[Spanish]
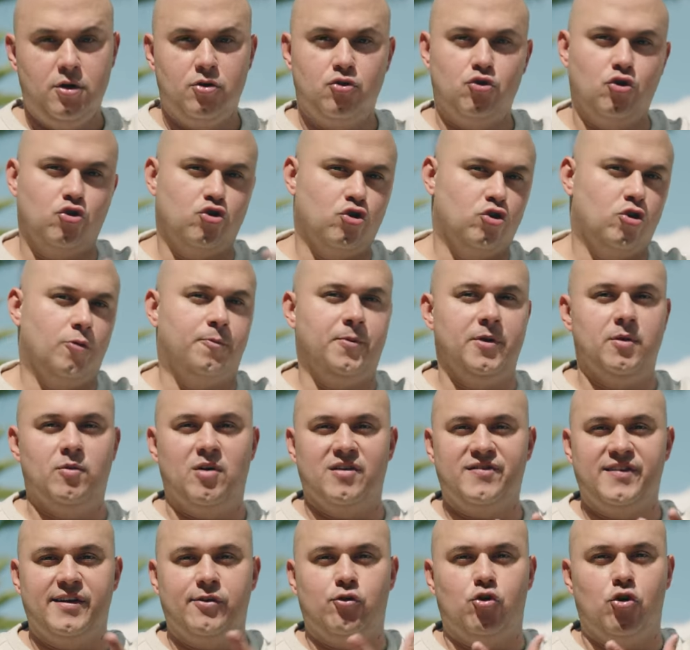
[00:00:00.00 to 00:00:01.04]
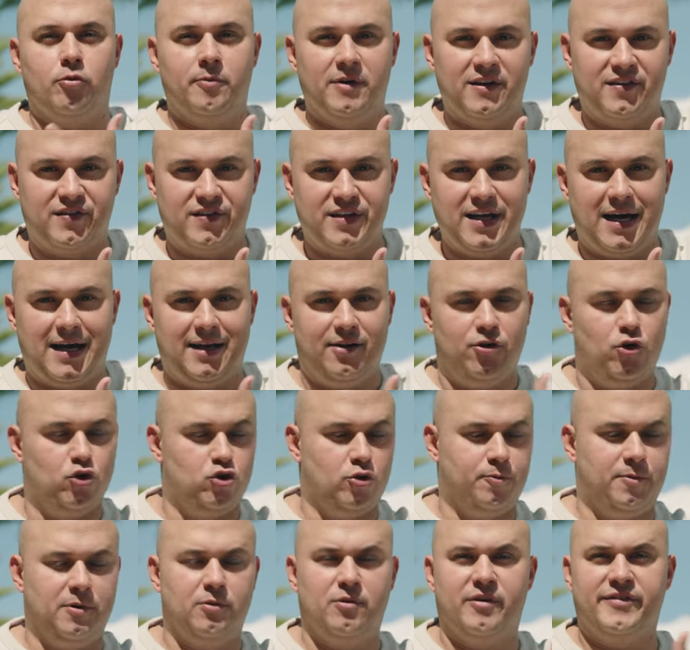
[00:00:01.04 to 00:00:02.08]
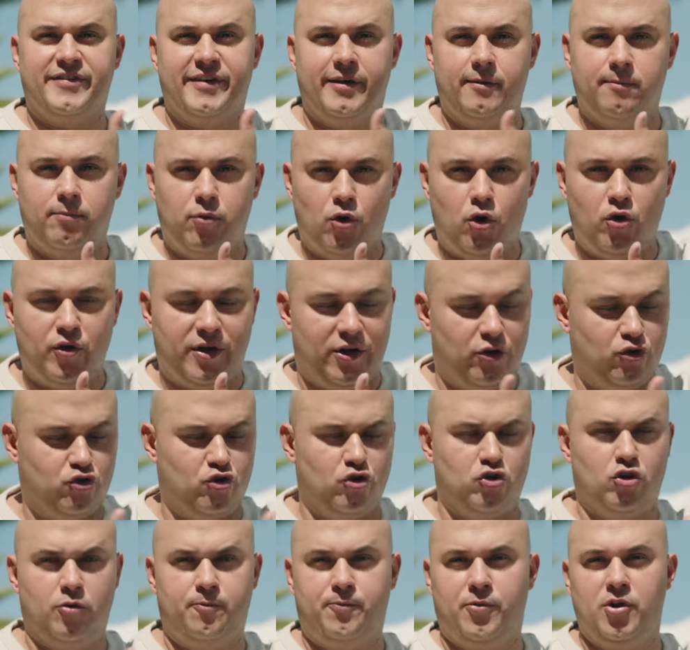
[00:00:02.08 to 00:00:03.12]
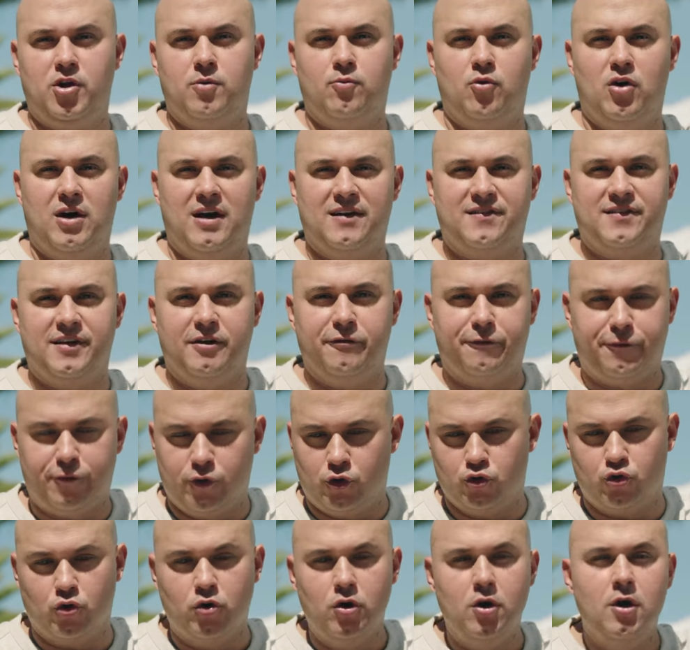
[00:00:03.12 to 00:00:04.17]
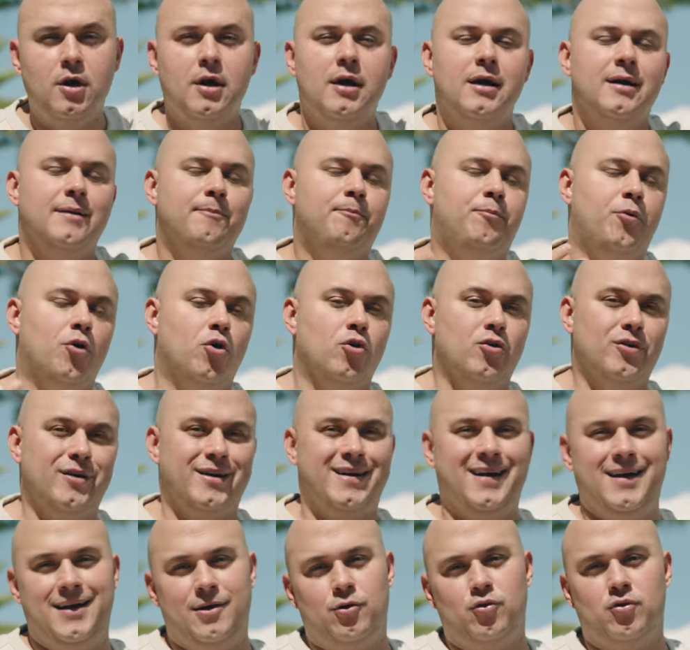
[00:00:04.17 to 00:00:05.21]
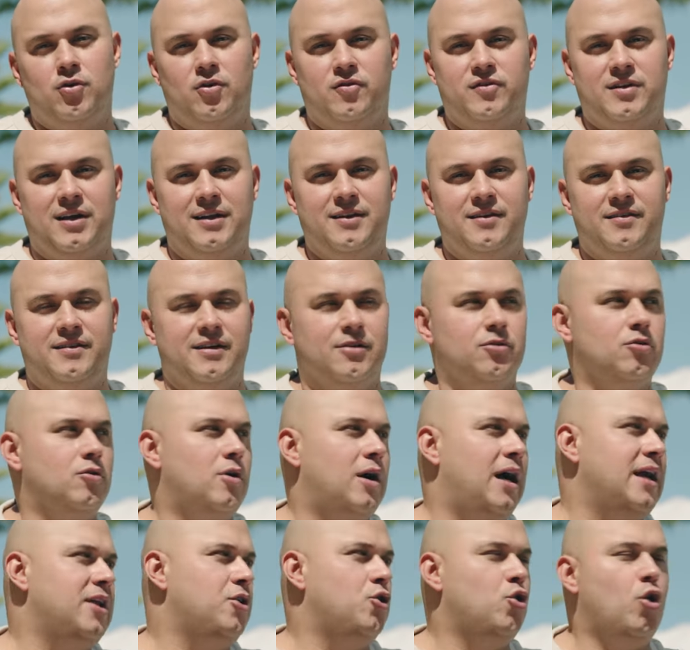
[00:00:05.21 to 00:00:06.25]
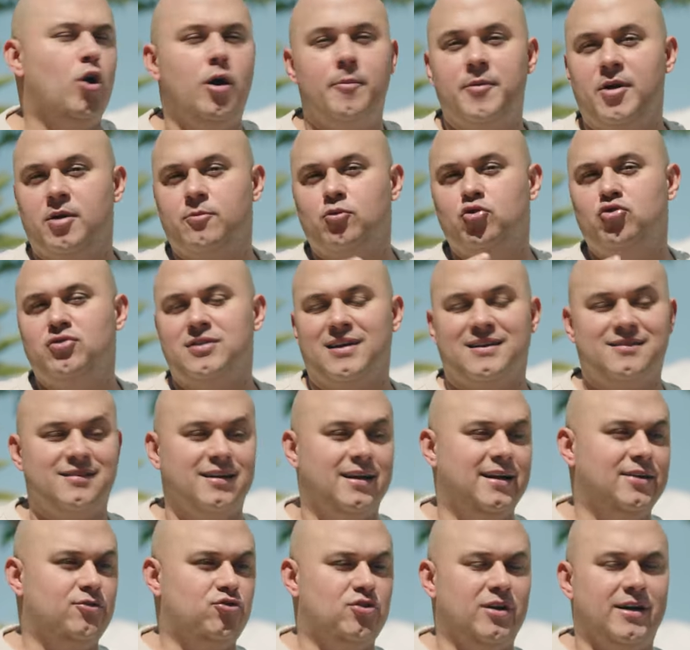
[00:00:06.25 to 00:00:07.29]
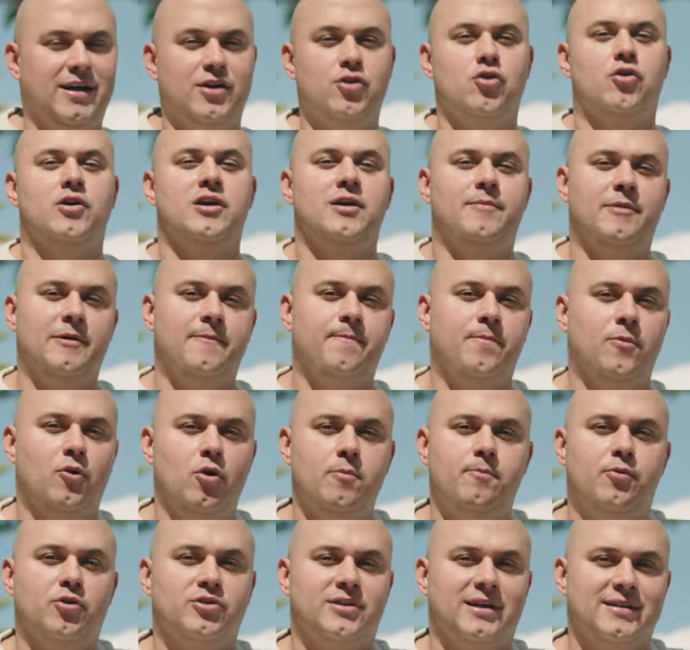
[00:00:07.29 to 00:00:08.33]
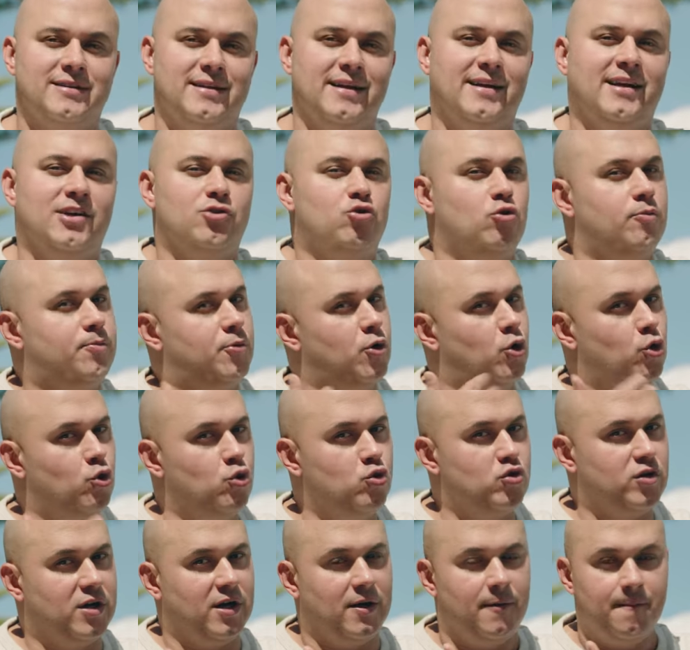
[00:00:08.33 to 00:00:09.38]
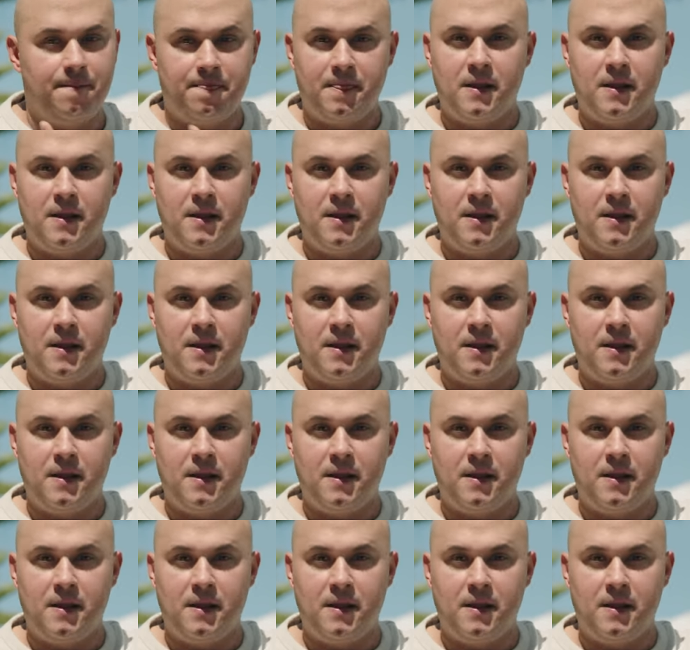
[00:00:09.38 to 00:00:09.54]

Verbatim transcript: Nosotros podemos hacer comerciales, nosotros podemos hacer bodas, nosotros podemos hacer fotos. ¿Por qué uno está diciendo, ay, no, a mí no me gusta hacer esto y aquello? Oye, lo importante es que tú produzcas.